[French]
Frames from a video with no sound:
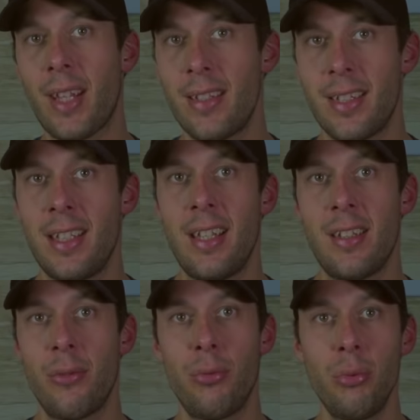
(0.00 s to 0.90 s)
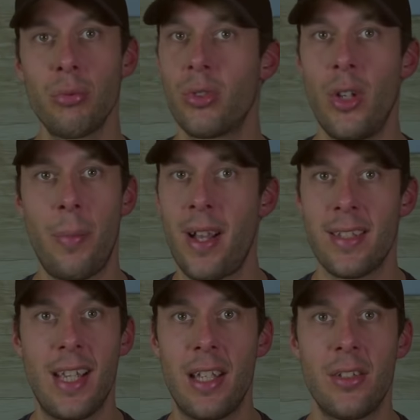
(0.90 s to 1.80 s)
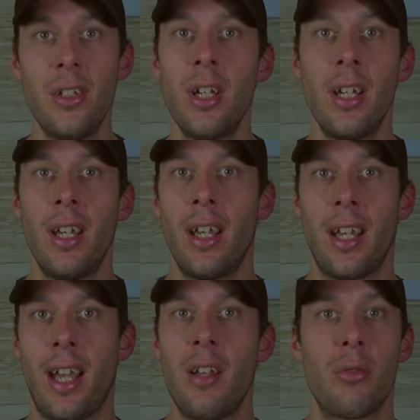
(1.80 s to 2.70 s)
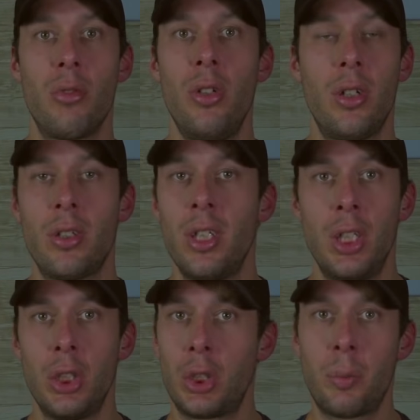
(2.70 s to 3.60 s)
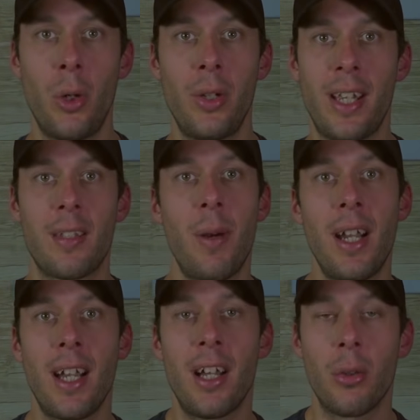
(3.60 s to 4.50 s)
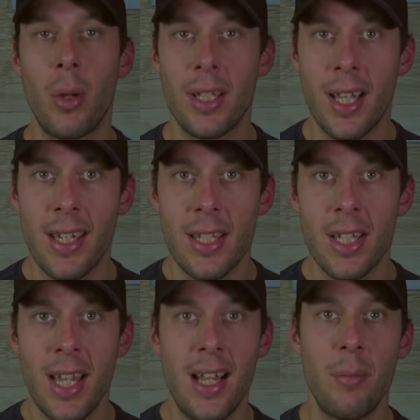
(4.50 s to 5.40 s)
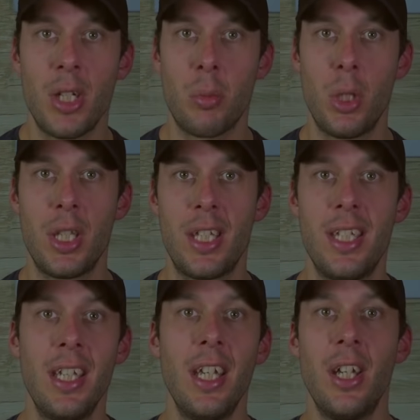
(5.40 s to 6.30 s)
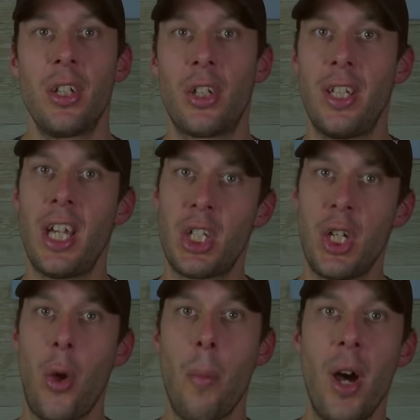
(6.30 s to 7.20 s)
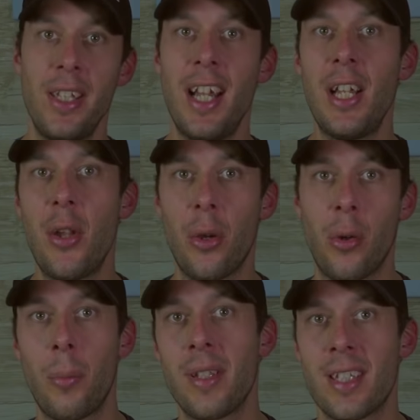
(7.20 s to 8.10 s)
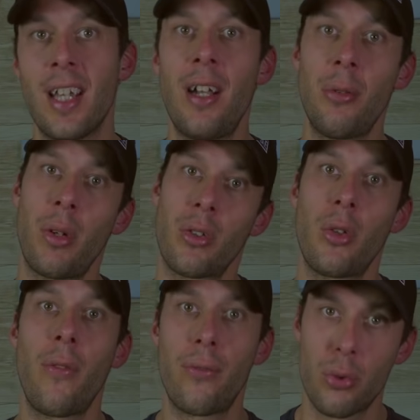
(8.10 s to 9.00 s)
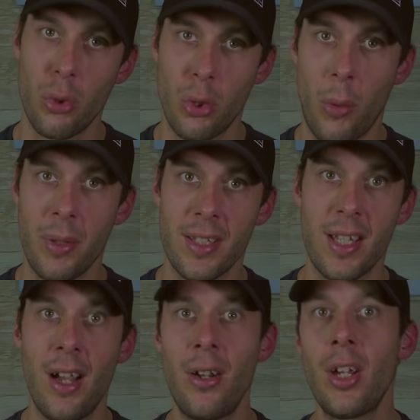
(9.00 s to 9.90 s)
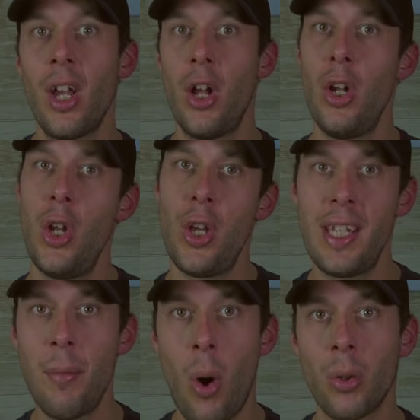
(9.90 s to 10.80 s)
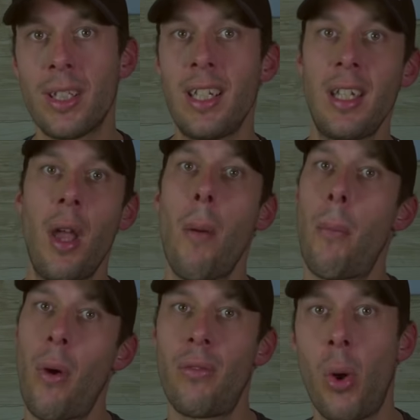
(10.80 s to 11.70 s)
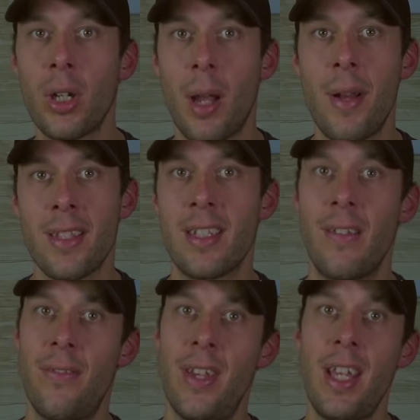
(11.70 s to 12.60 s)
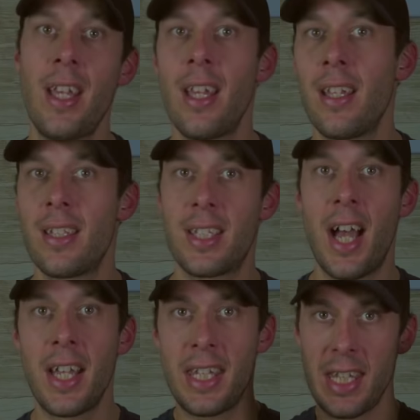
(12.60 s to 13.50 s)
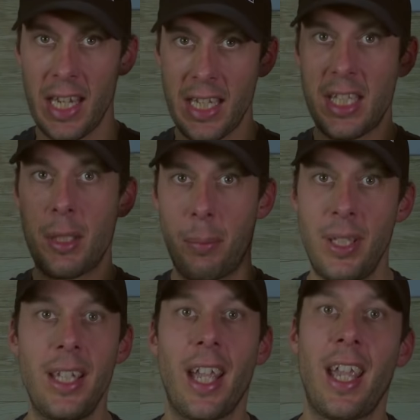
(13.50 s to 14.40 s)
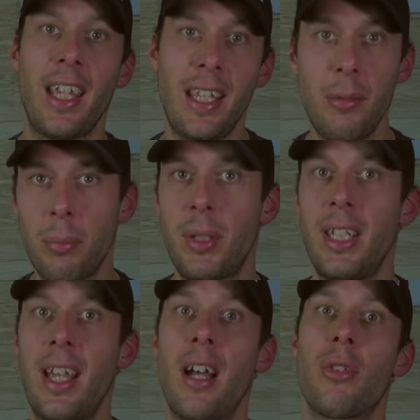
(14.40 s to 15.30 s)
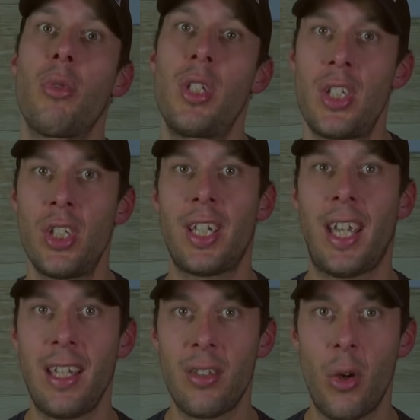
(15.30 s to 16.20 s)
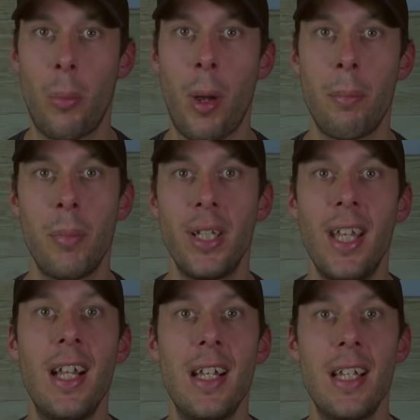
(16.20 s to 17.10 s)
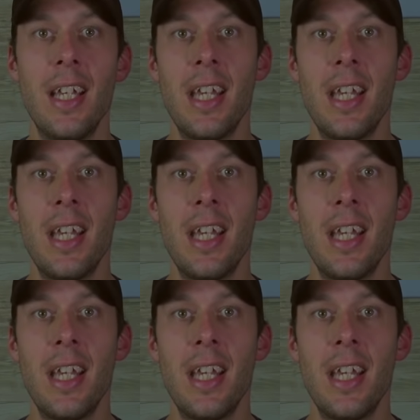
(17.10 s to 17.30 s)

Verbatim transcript: C'est assez fou de penser à ça. Rendu là, je suis pas un expert en droit international, mais je me dis que d'acheter un modèle d'un compétiteur, ou en tout cas d'un futur compétiteur, le démonter, pour voir comment c'est fait, s'en inspirer, puis ensuite de ça créer son propre modèle,